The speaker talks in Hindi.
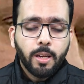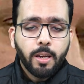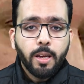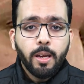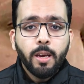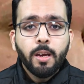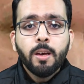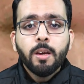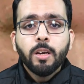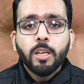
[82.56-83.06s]

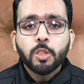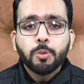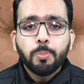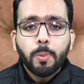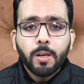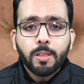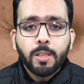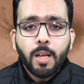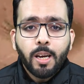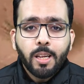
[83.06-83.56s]
करे इस
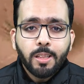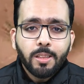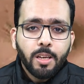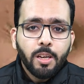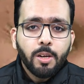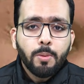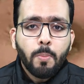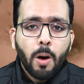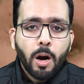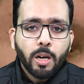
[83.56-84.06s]
पर अदालत ने
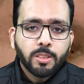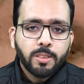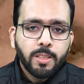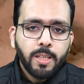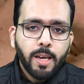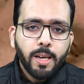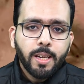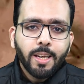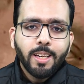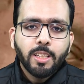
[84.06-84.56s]
रिमार्क्स
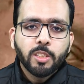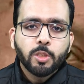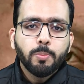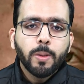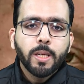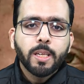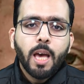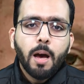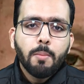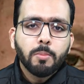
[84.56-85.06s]
दिए कि
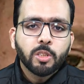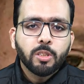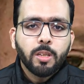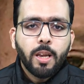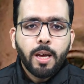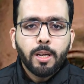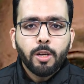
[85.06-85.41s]
इसमें क्या मसला